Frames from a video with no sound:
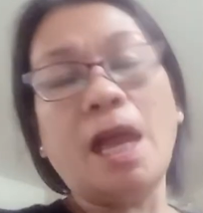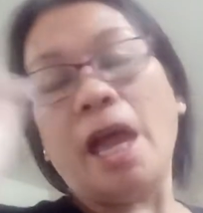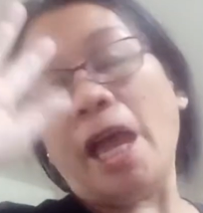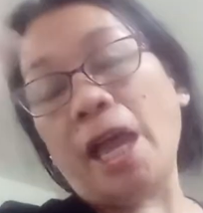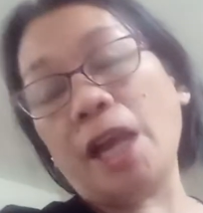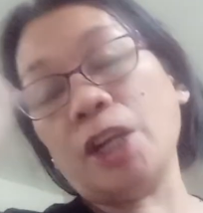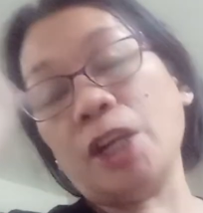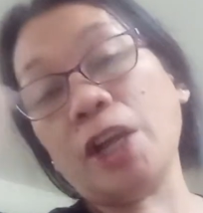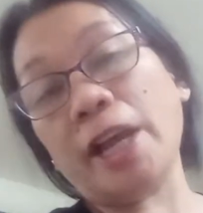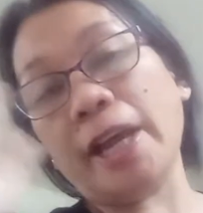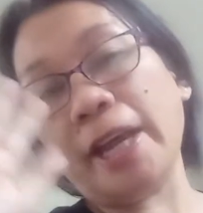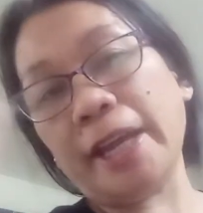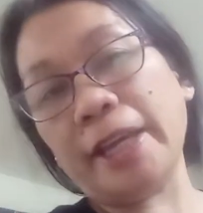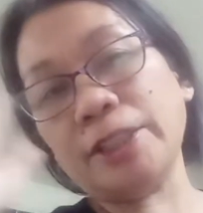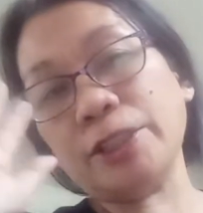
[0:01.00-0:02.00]
Hello
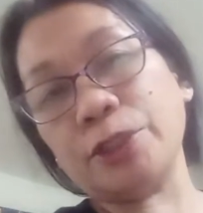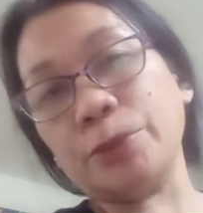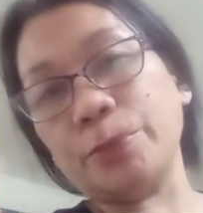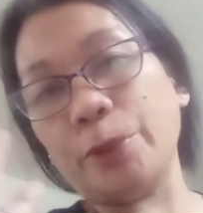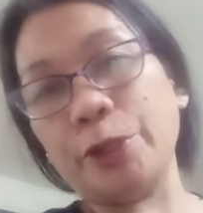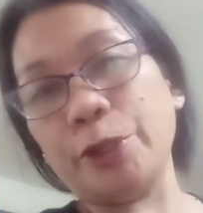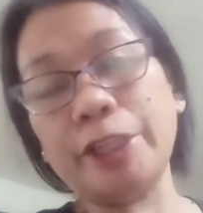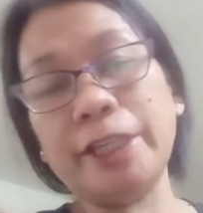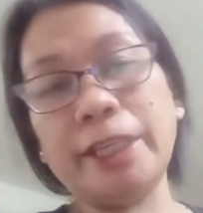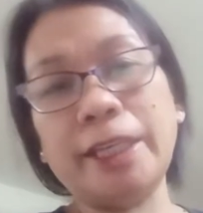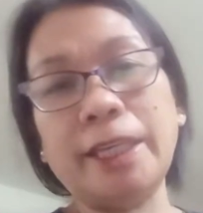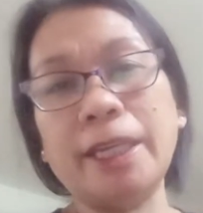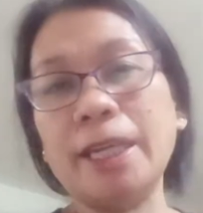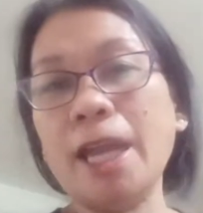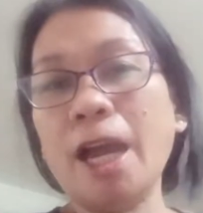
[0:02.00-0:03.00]
guys, good
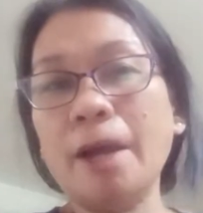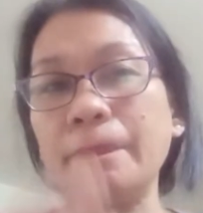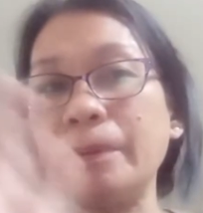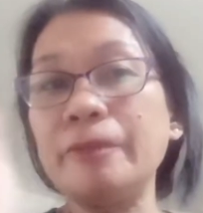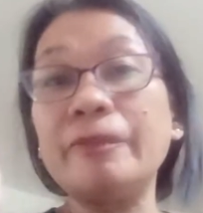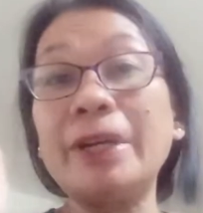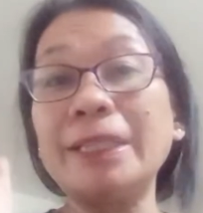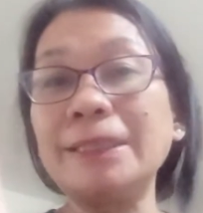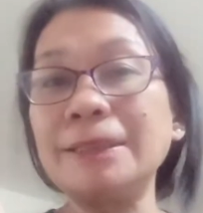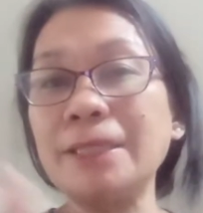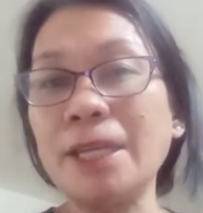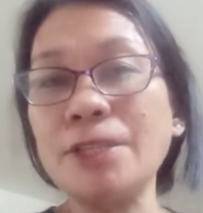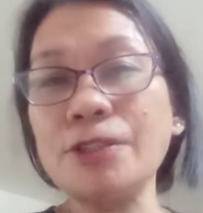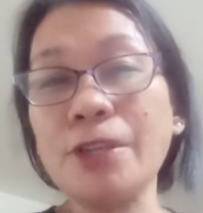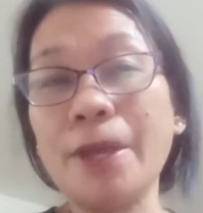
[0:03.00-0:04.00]
morning. Happy
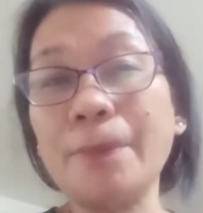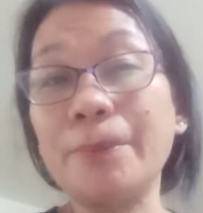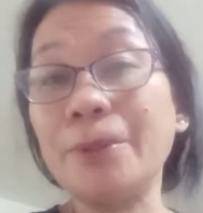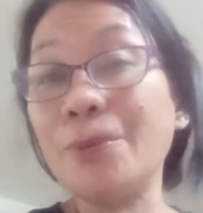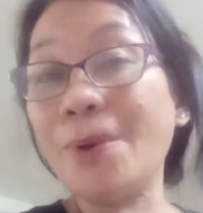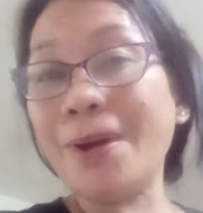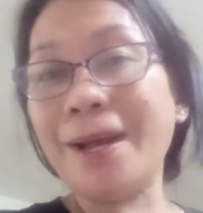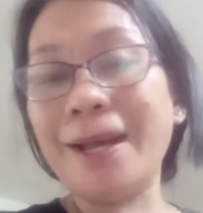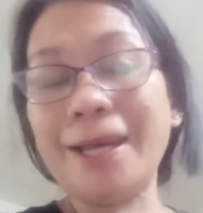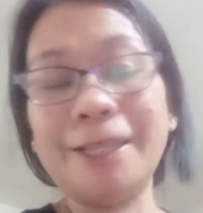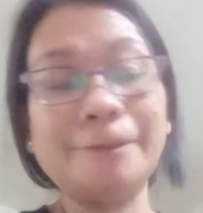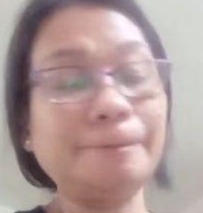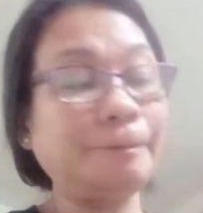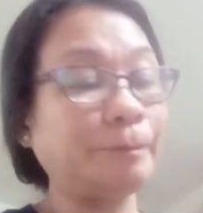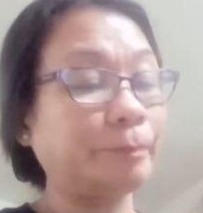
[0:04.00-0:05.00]
Valentine's
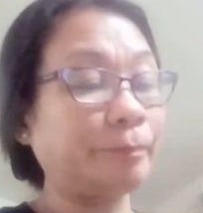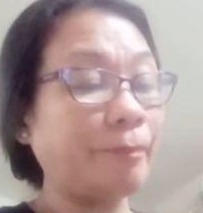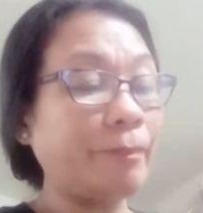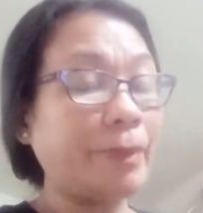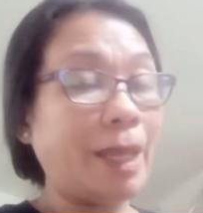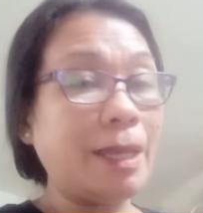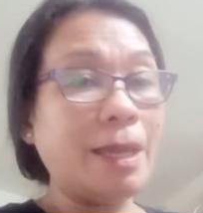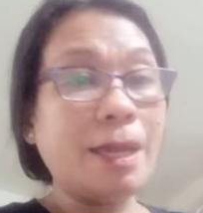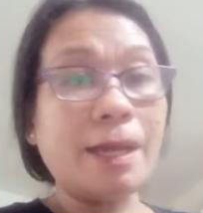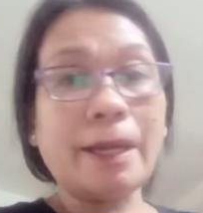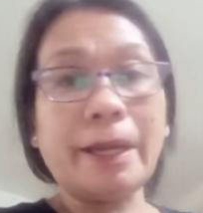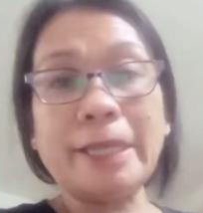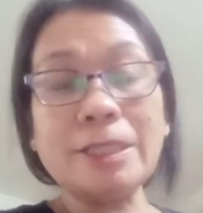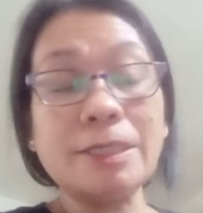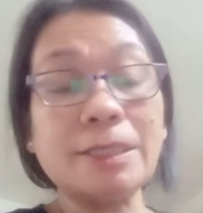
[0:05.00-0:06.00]
everyone.
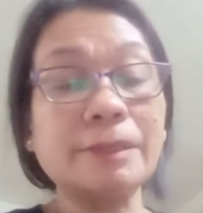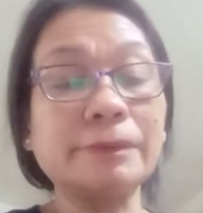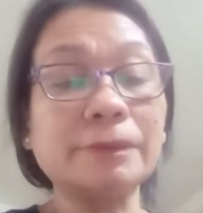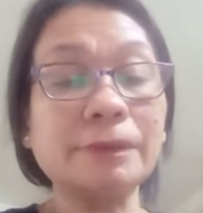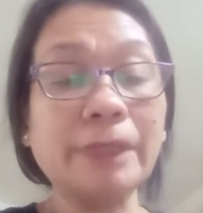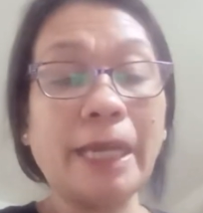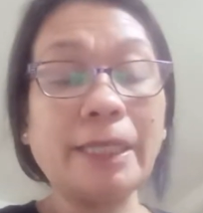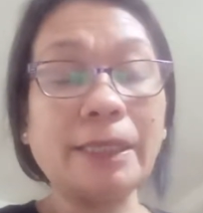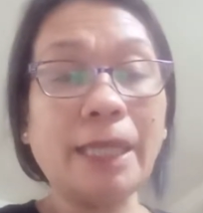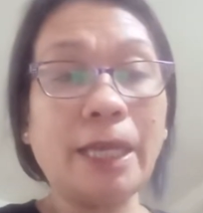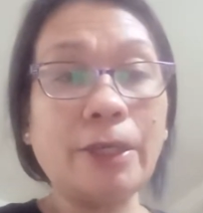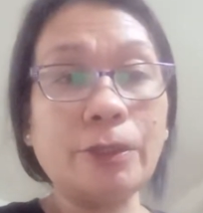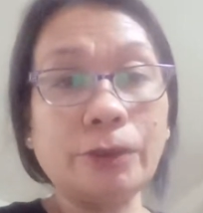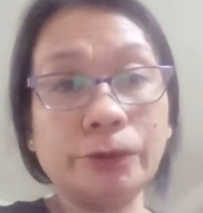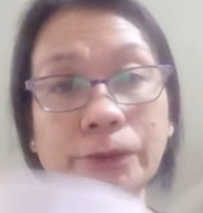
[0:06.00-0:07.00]
Guys, kain
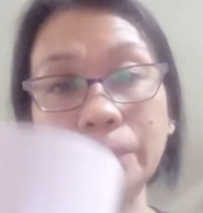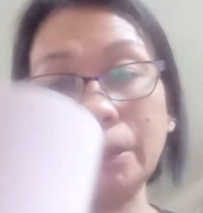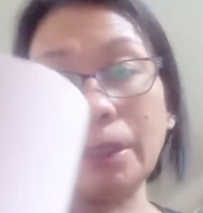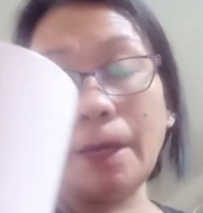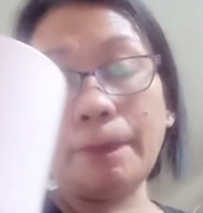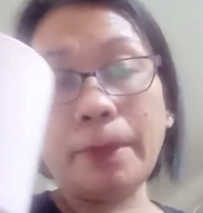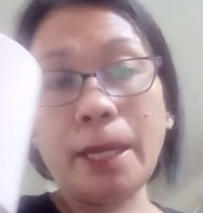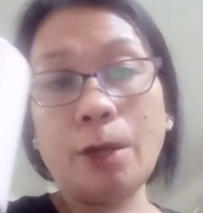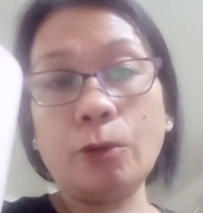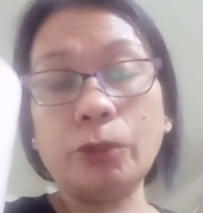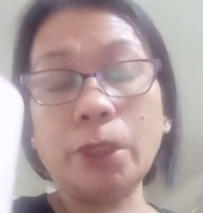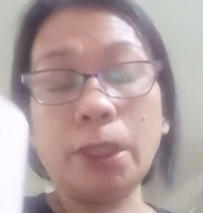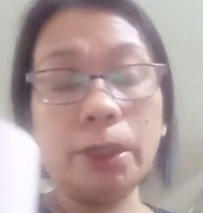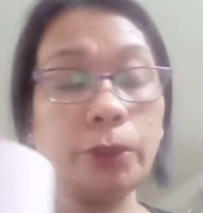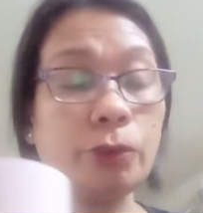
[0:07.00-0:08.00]
tayo. Nagkapi ako
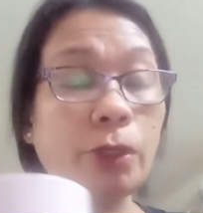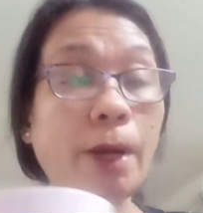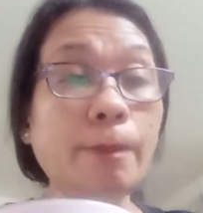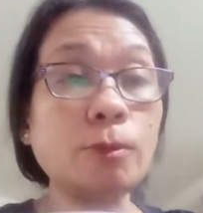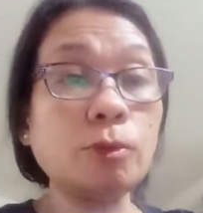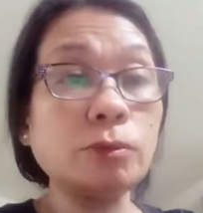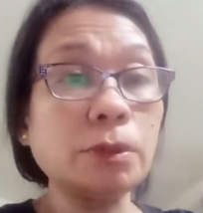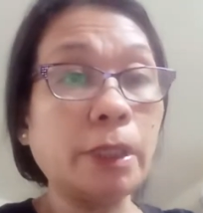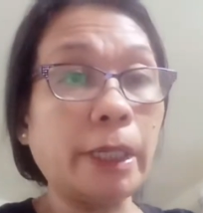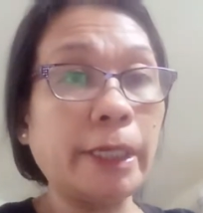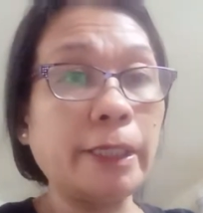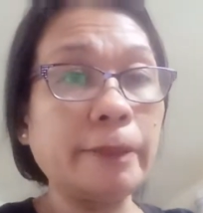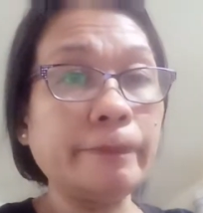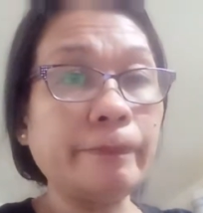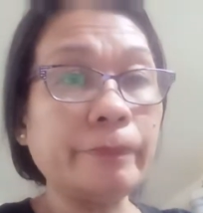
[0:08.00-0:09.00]
ng yung
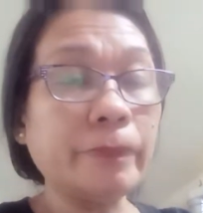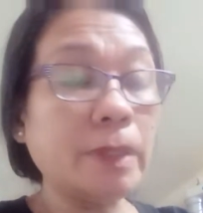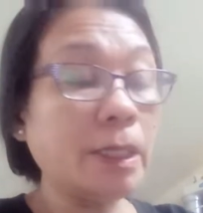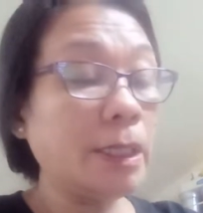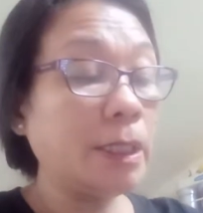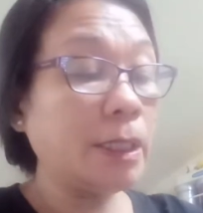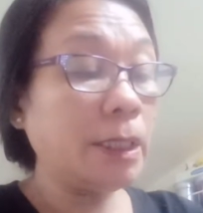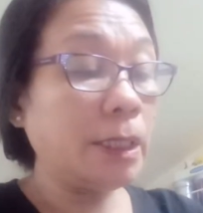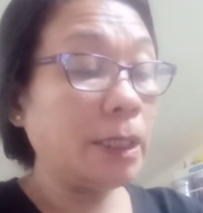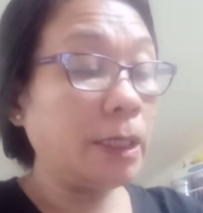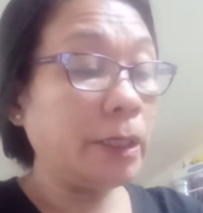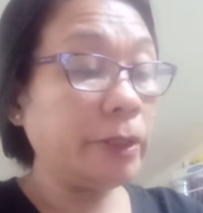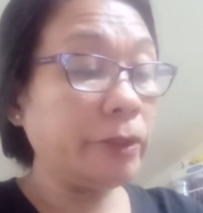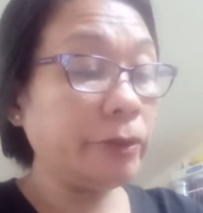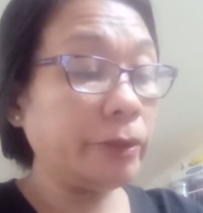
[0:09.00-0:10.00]
kamungkay.
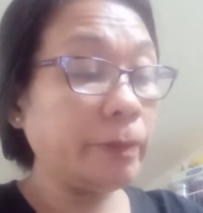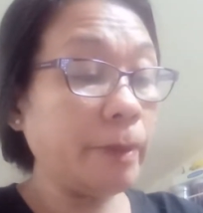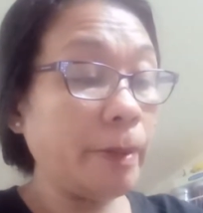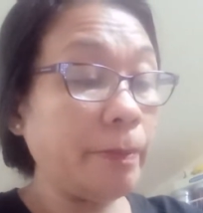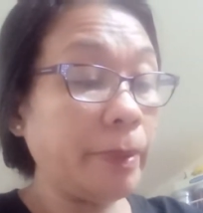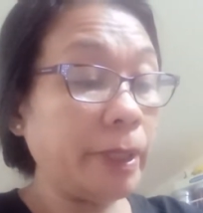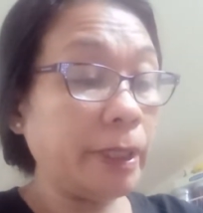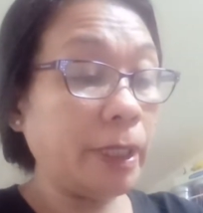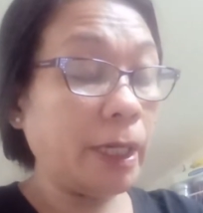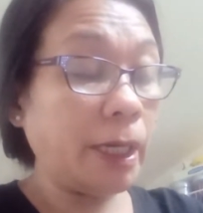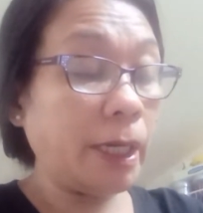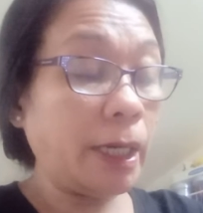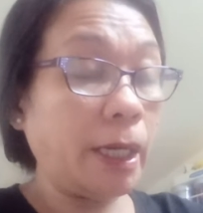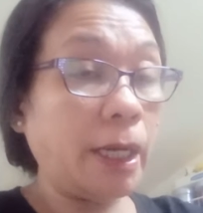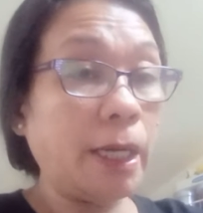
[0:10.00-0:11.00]
You remember na
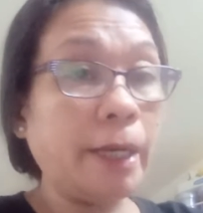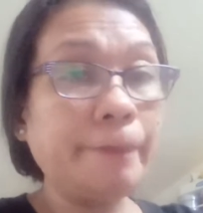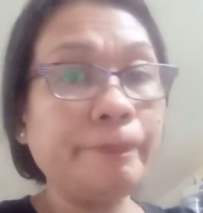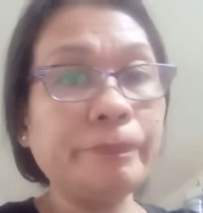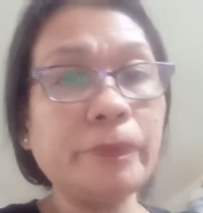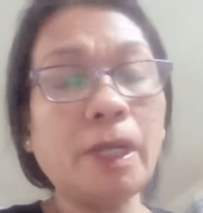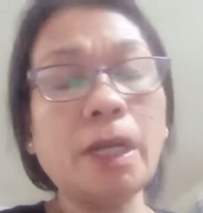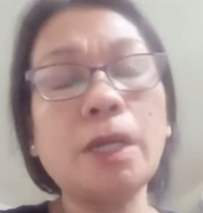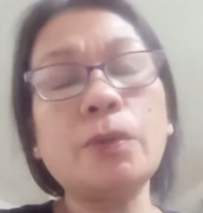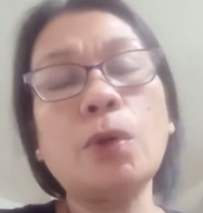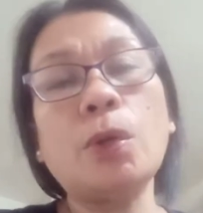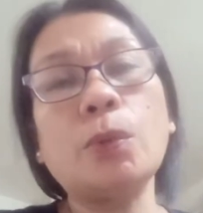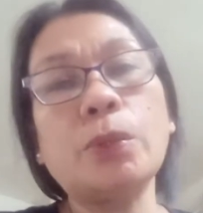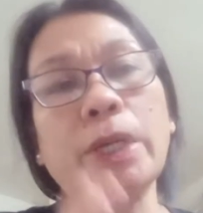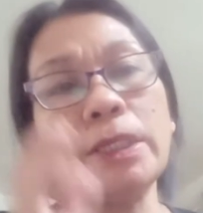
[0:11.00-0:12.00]
nagano
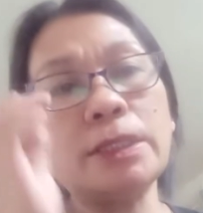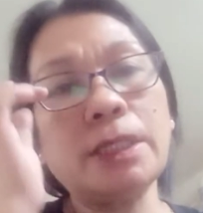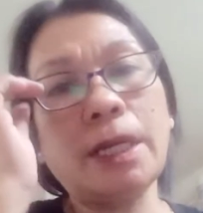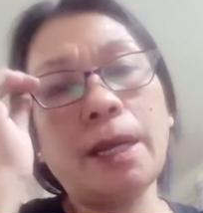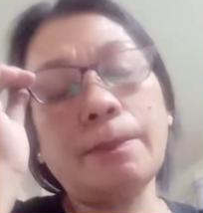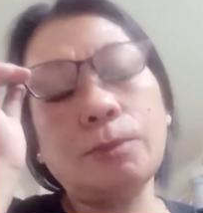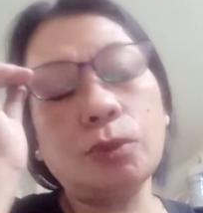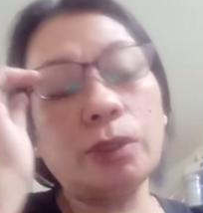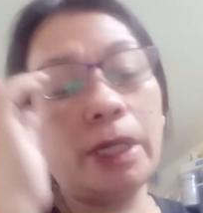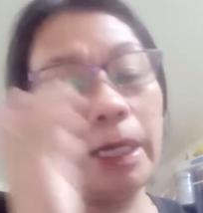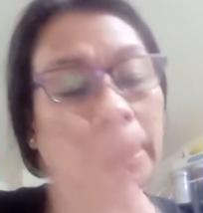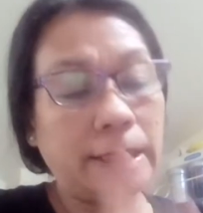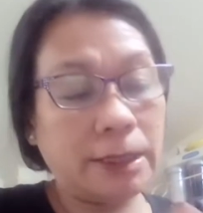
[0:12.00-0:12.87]
ako guys ng kamungkay.